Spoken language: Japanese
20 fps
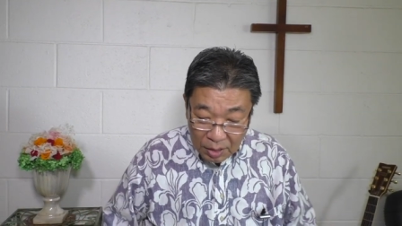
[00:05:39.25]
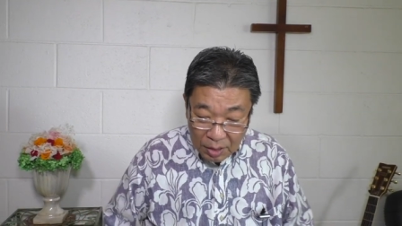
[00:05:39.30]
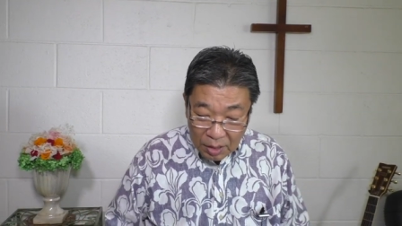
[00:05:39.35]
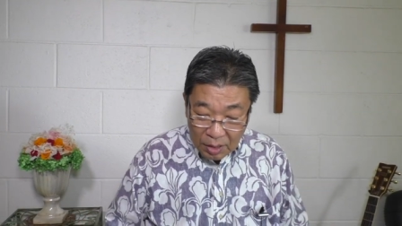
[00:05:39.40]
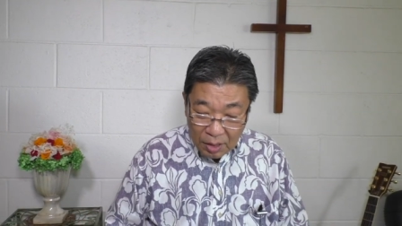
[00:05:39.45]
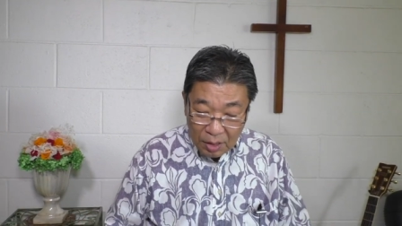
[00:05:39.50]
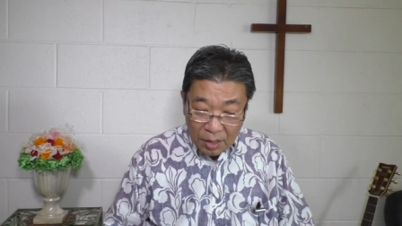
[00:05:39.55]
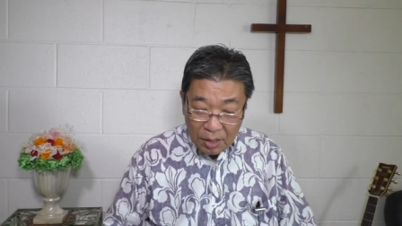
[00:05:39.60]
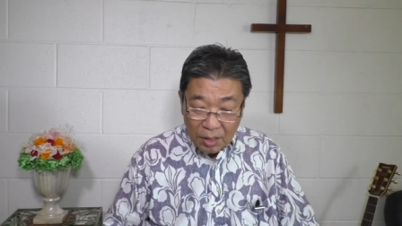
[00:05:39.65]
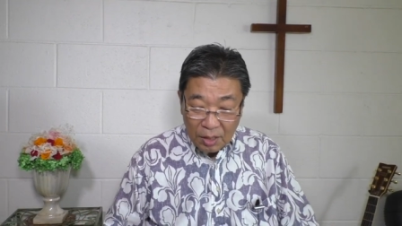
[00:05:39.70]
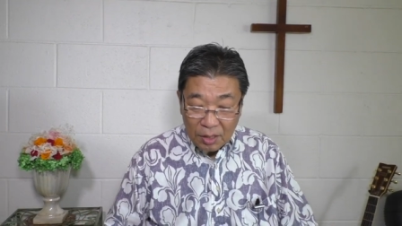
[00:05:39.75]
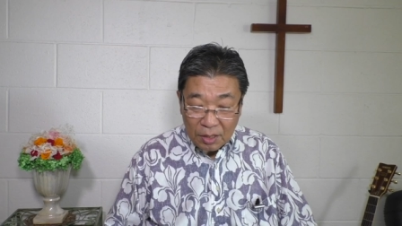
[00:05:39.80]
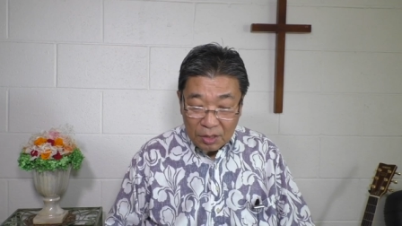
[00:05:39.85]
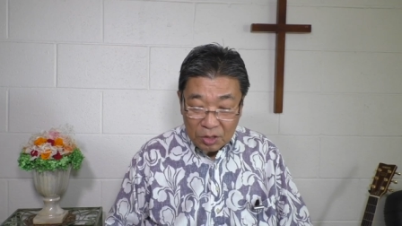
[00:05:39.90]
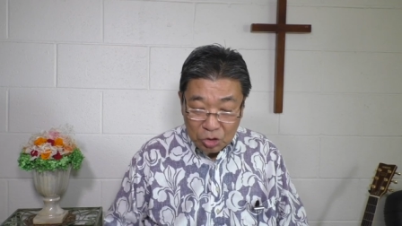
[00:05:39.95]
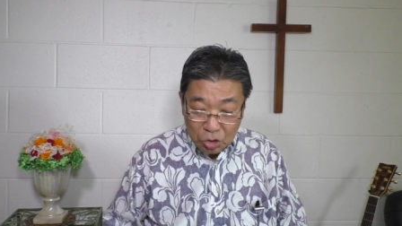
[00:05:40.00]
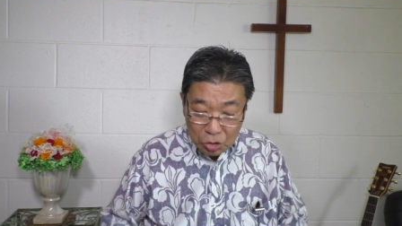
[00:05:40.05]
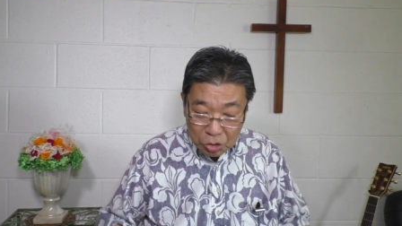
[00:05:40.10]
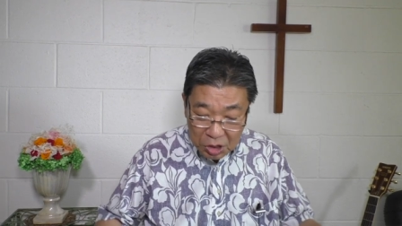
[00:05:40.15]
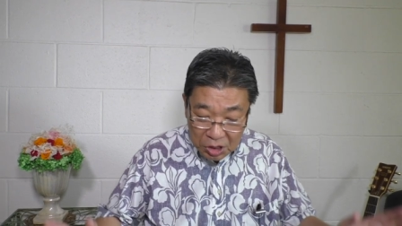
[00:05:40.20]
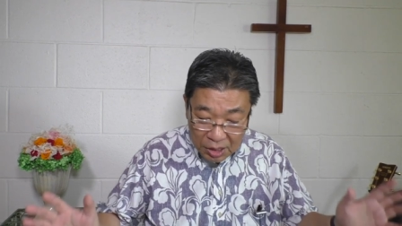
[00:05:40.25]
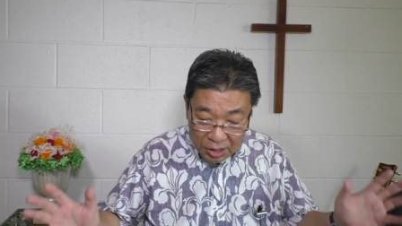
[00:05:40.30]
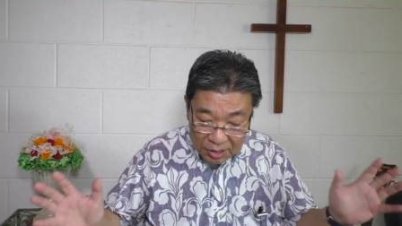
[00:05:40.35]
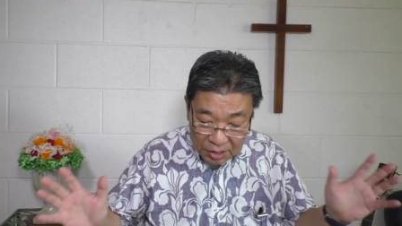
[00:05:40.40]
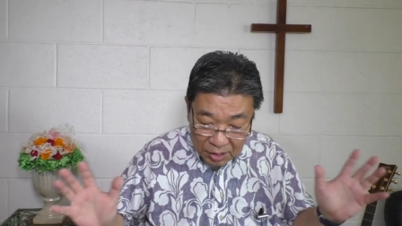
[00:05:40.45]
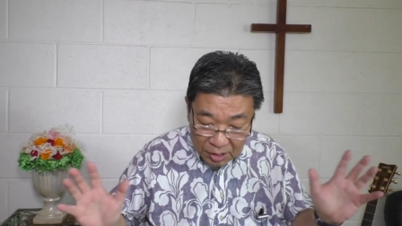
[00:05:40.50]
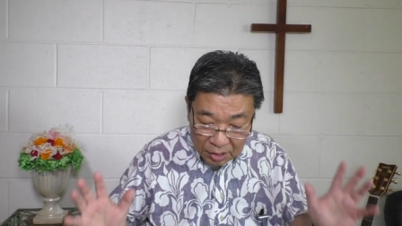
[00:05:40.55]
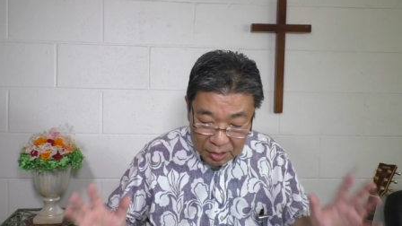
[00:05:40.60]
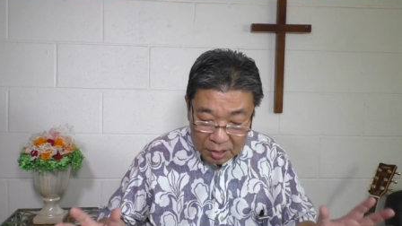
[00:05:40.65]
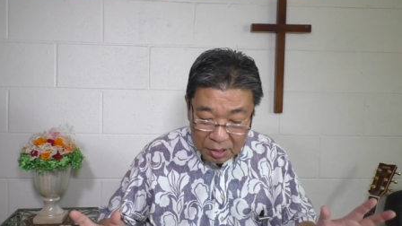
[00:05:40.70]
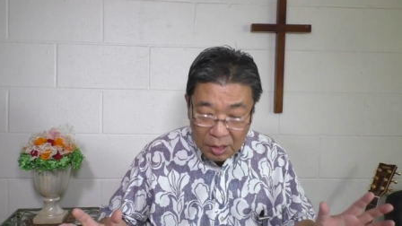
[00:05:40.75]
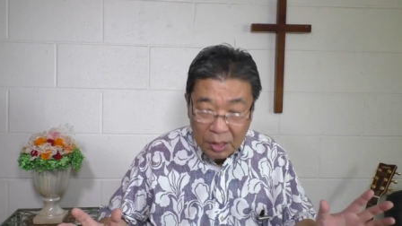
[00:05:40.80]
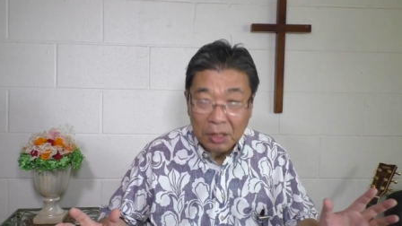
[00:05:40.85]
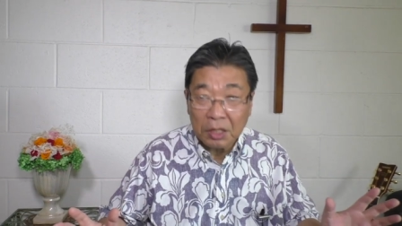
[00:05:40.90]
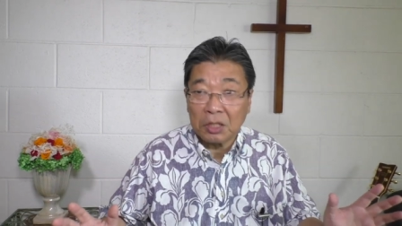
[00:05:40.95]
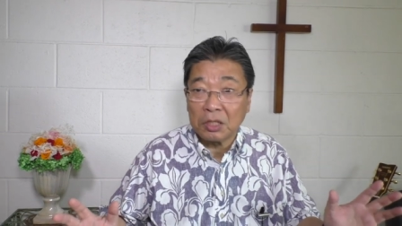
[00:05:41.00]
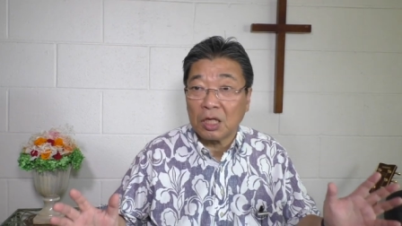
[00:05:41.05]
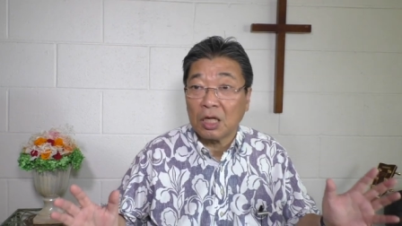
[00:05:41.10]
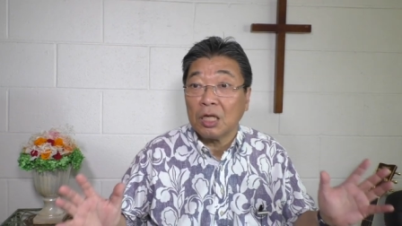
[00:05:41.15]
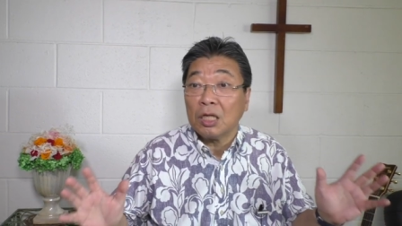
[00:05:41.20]
えー、十字架にかけら
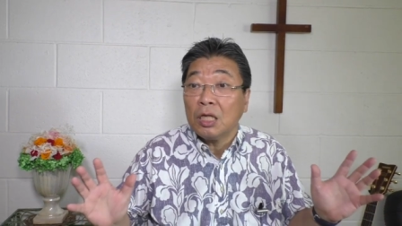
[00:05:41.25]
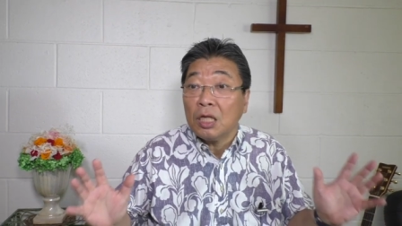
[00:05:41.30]
れて